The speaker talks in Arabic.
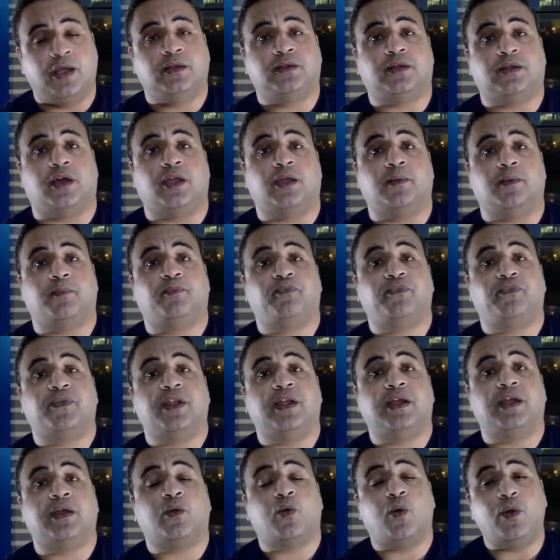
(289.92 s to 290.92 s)
طيب
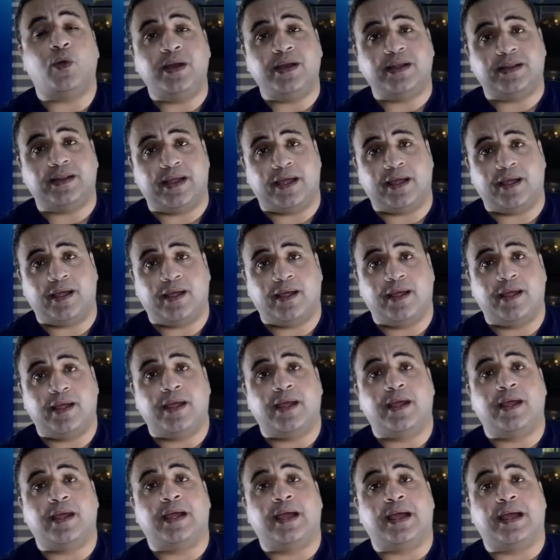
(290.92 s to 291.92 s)
كل ده
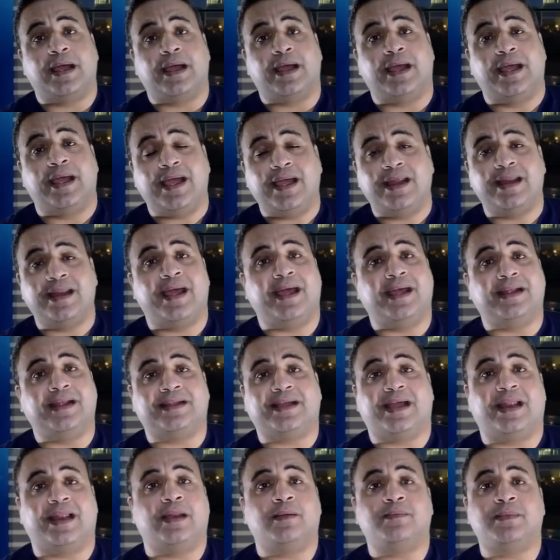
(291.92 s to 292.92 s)
احنا
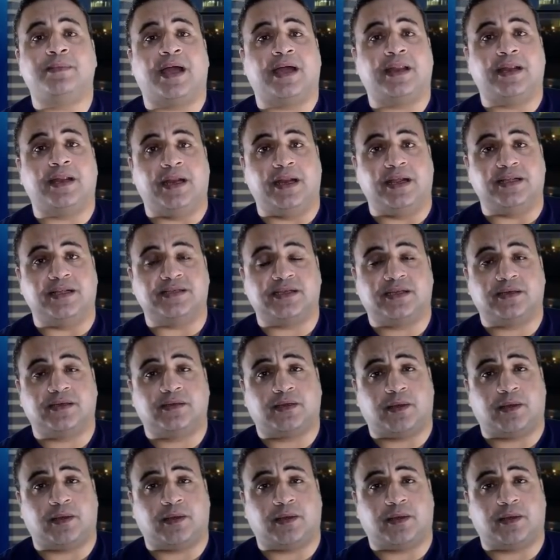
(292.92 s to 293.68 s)
اتكلمنا عن الليزك